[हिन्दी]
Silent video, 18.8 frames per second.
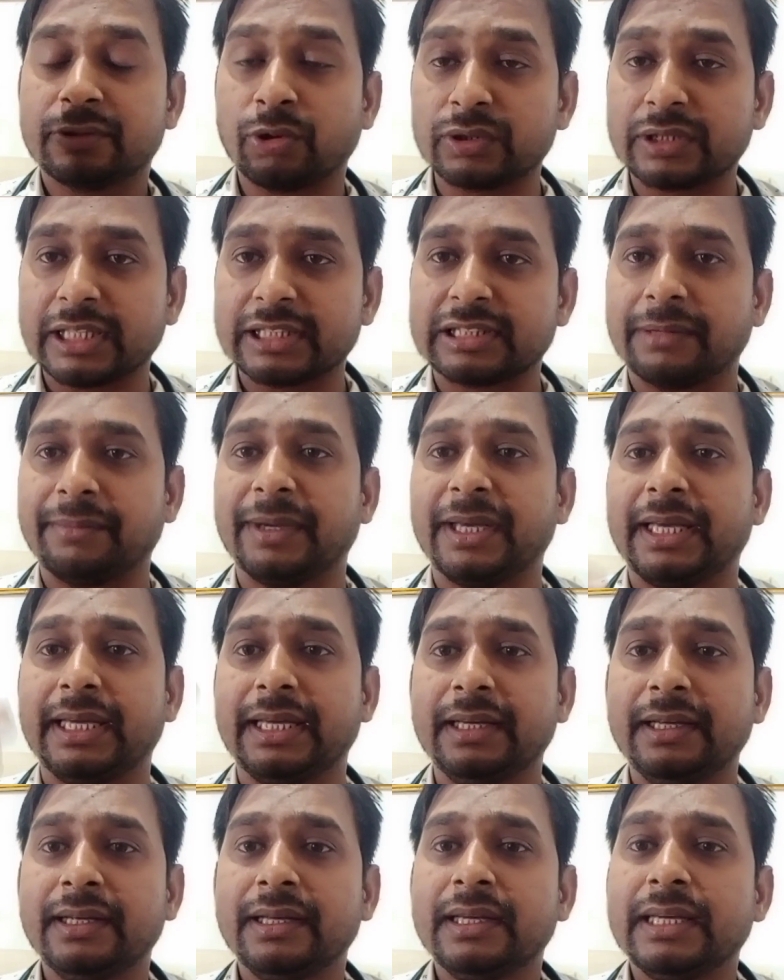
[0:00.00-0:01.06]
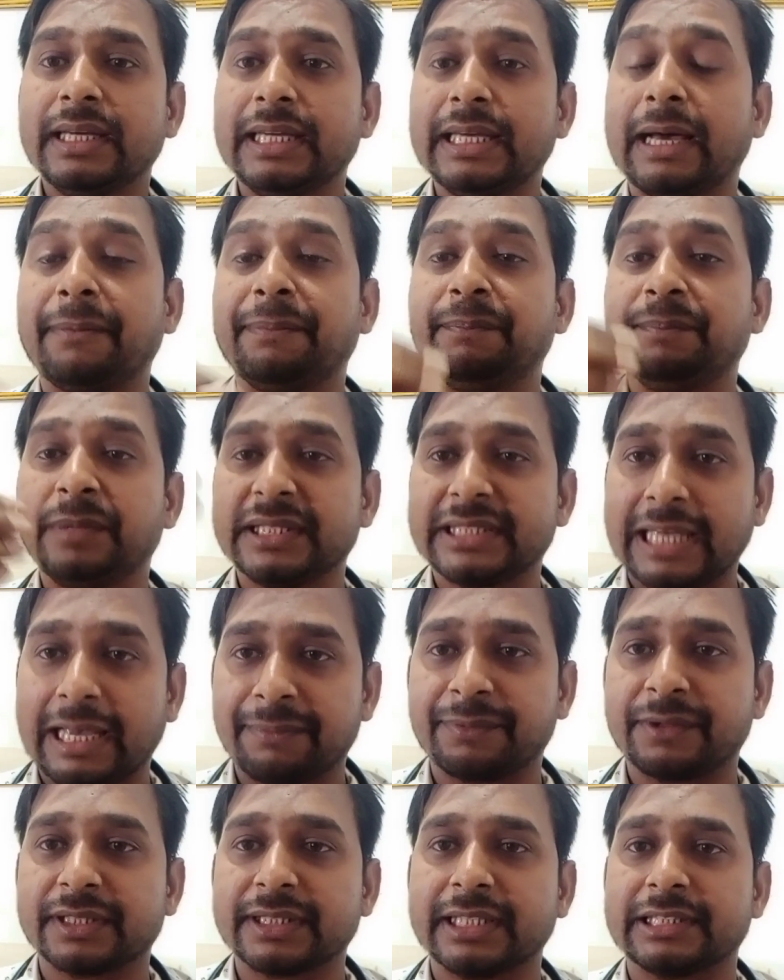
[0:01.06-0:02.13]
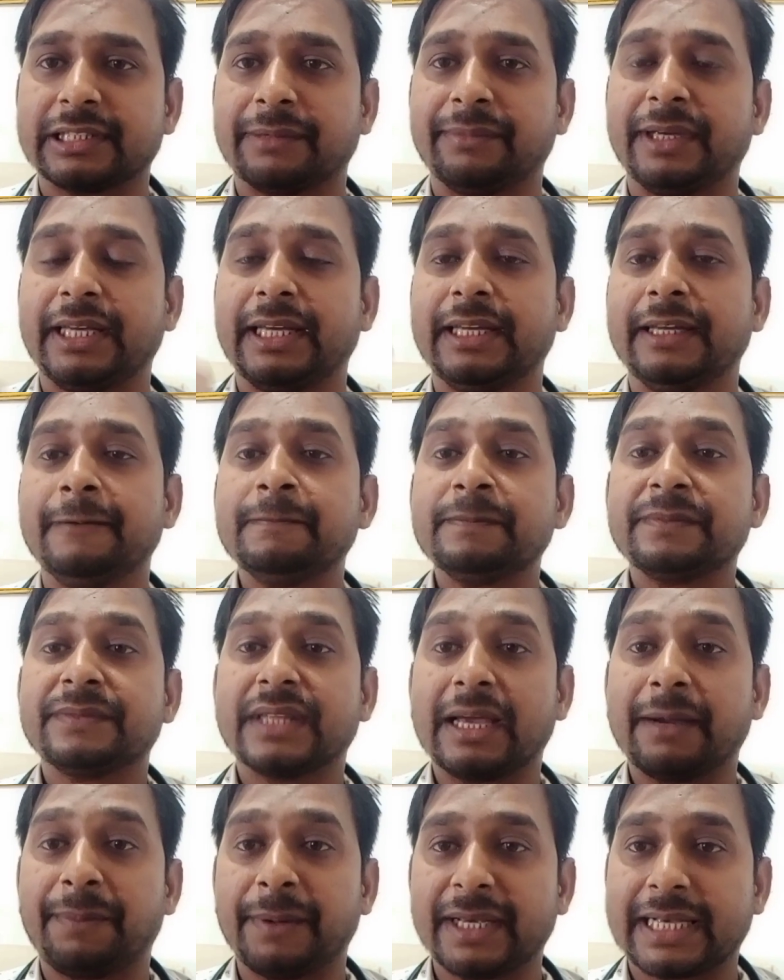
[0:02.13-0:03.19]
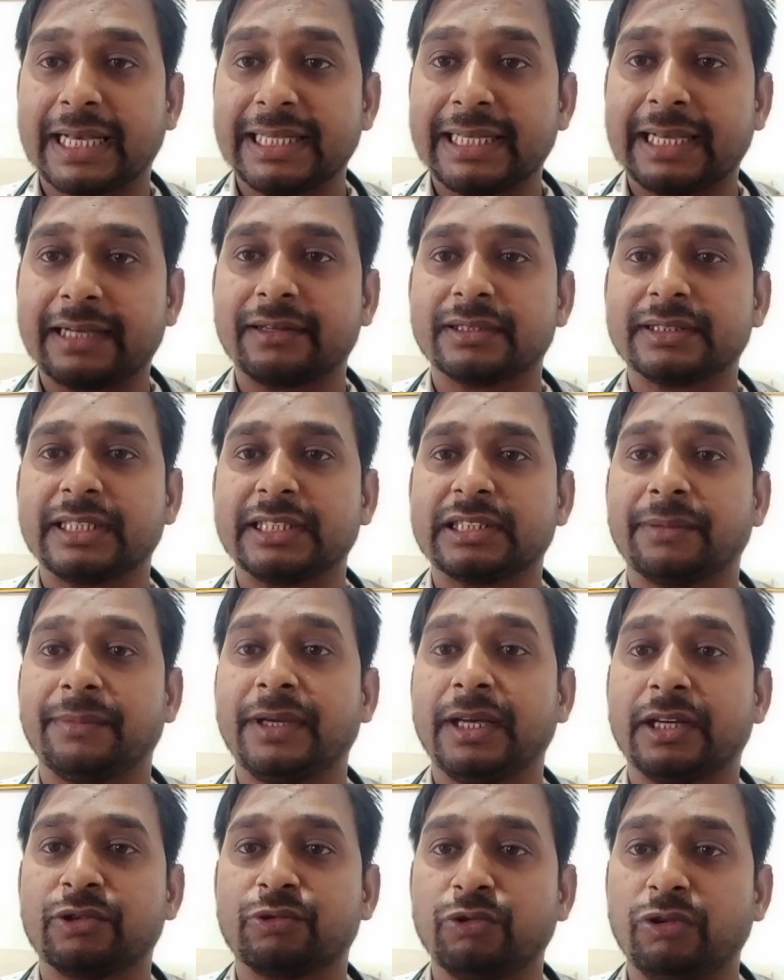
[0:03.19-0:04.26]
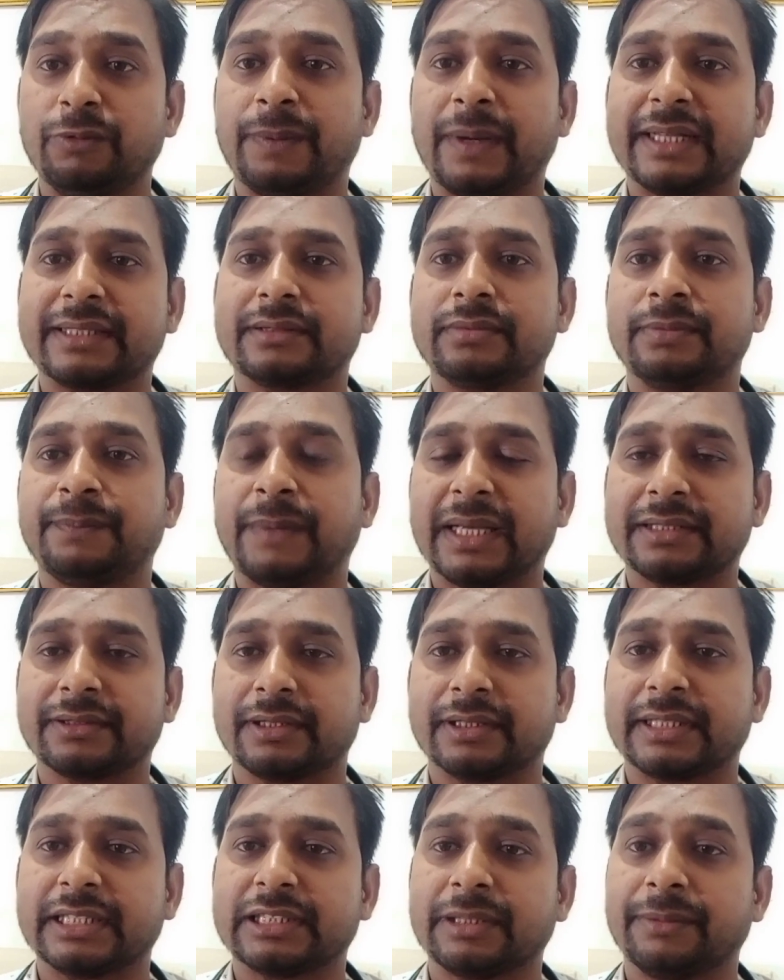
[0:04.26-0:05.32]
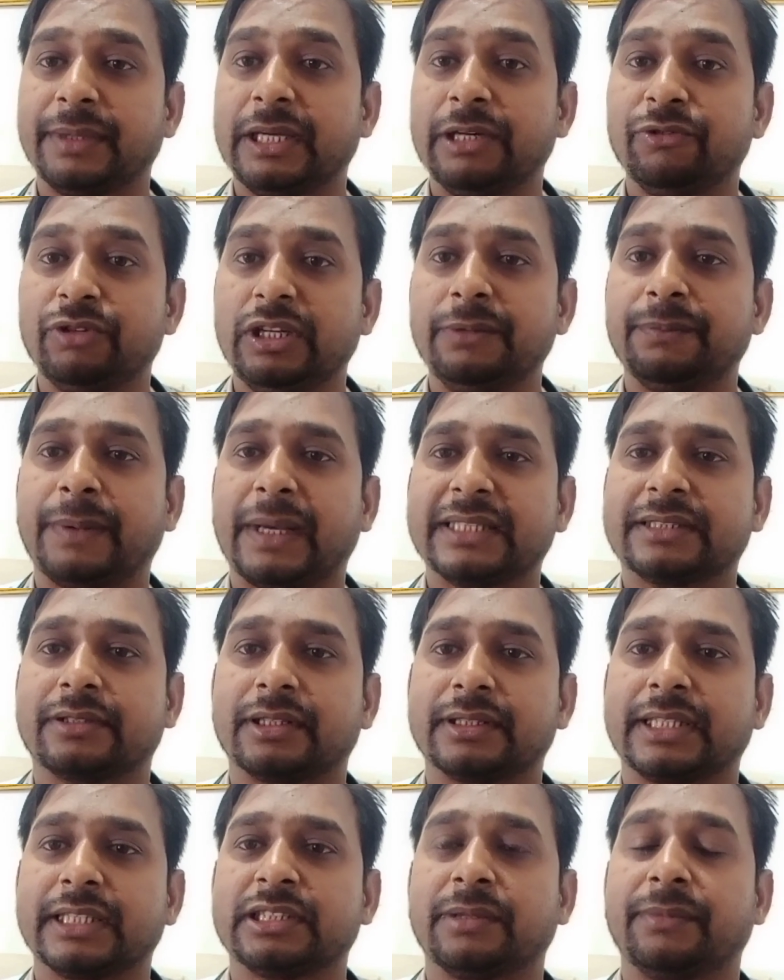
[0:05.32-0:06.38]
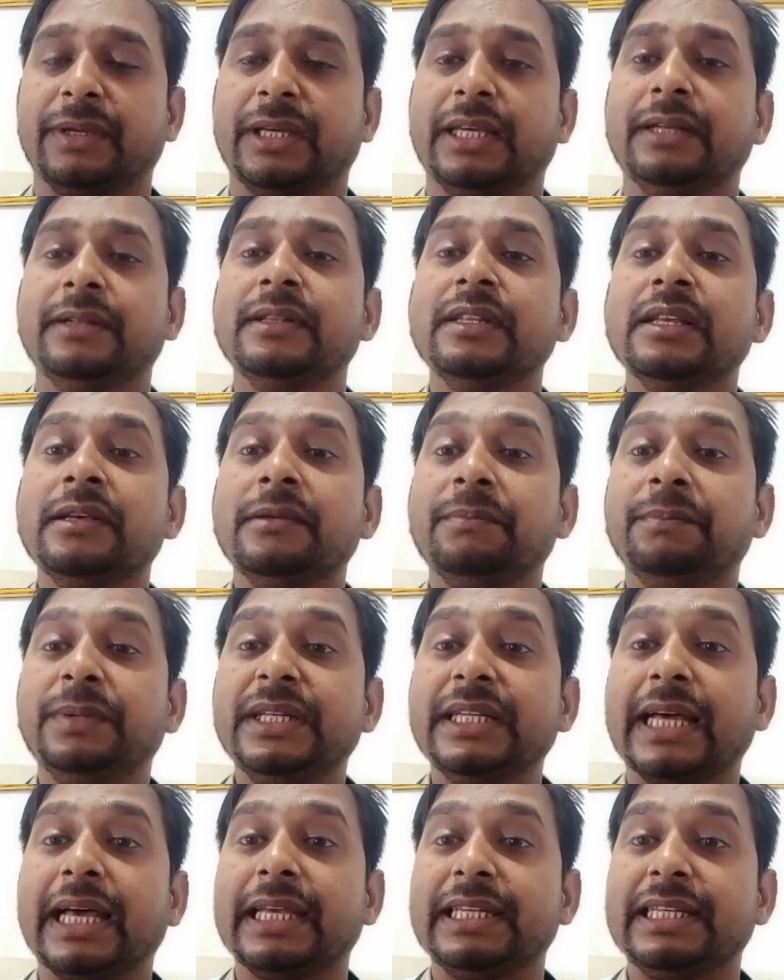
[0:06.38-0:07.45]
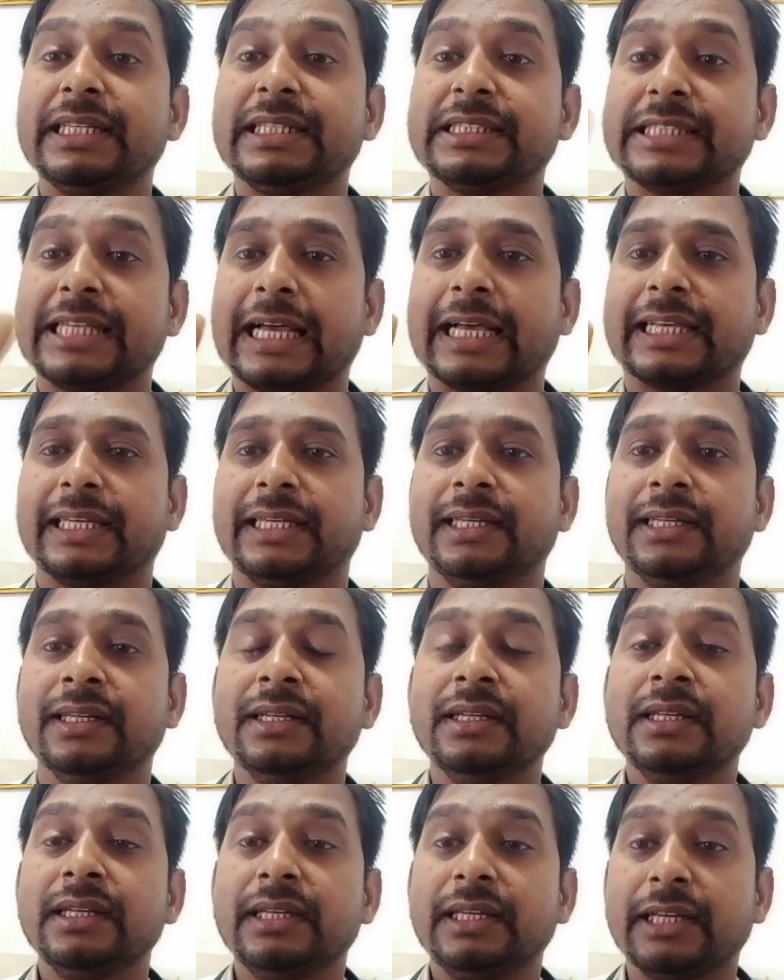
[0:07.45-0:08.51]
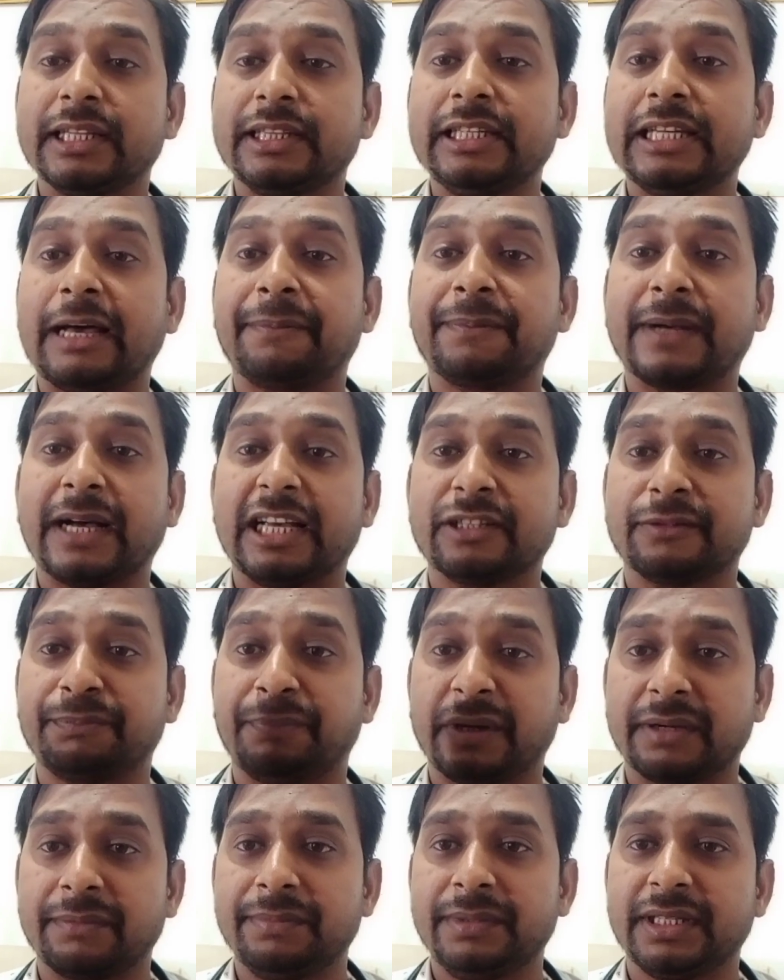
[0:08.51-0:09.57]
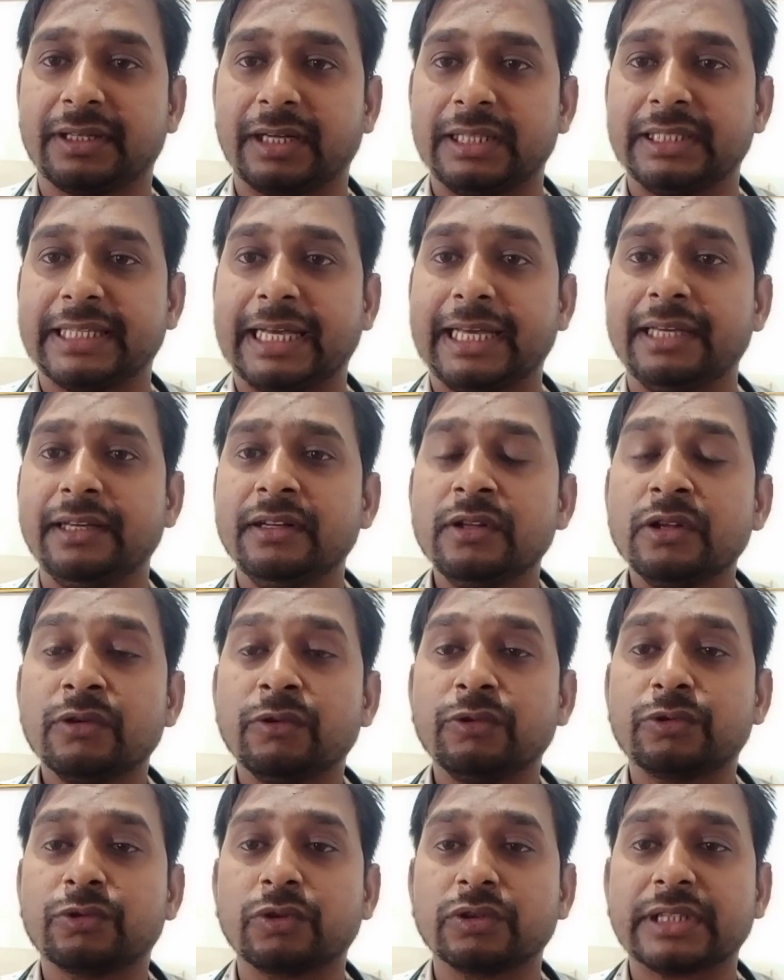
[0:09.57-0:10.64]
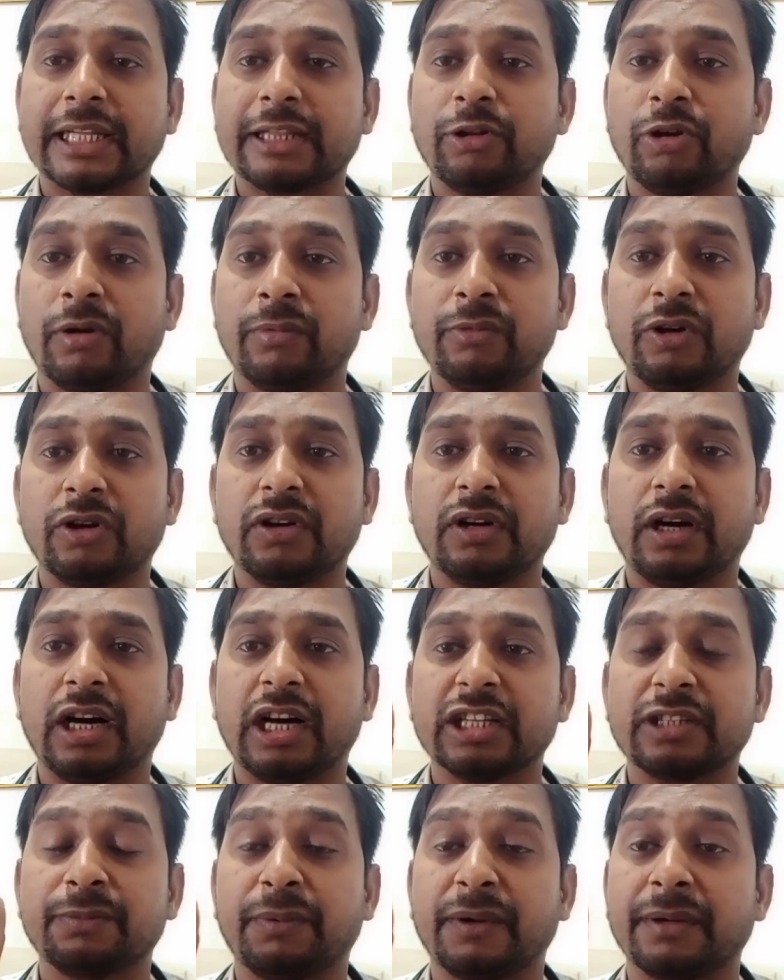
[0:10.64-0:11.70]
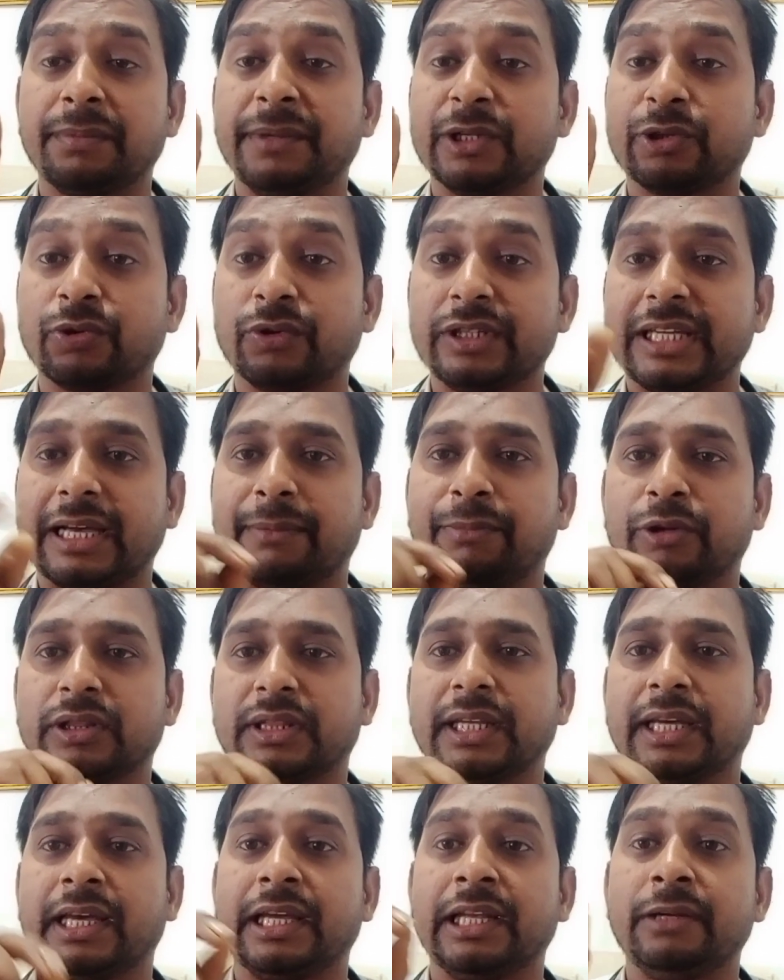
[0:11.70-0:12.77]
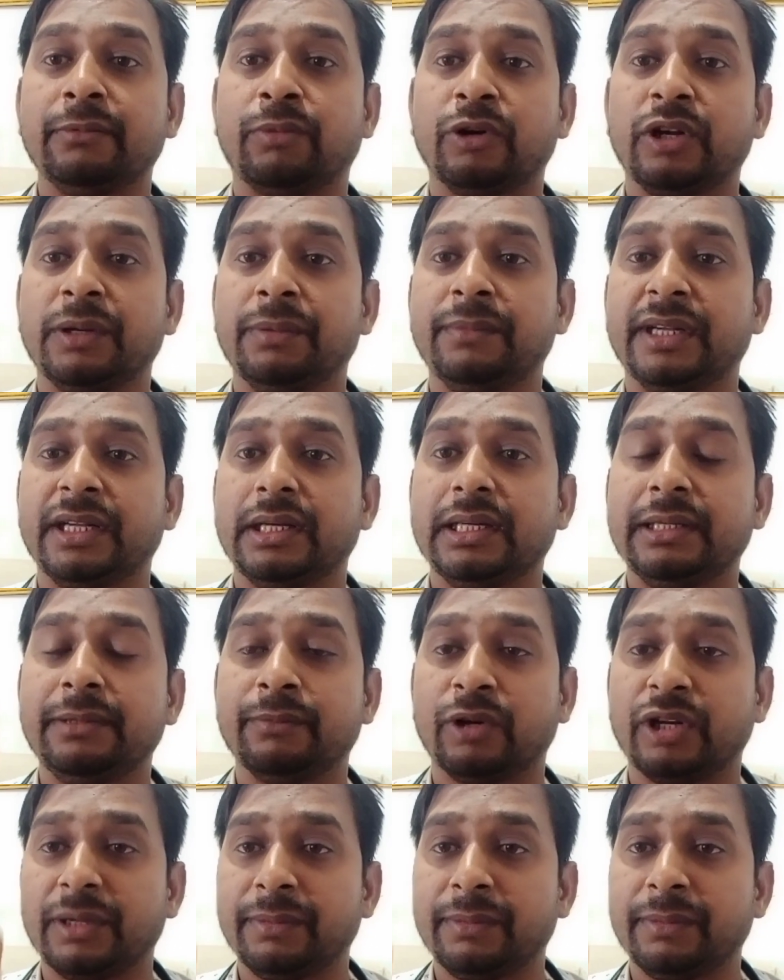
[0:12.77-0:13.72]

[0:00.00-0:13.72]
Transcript: सोते समय या पेशाब करते समय या पैखाना करते समय या स्टूल पास करते समय यूरिन पास करते समय बिना इच्छा के यदि आपका स्पर्म निकल जाए उसको साथियों हम लोग स्पर्मेटोरिया बोलते हैं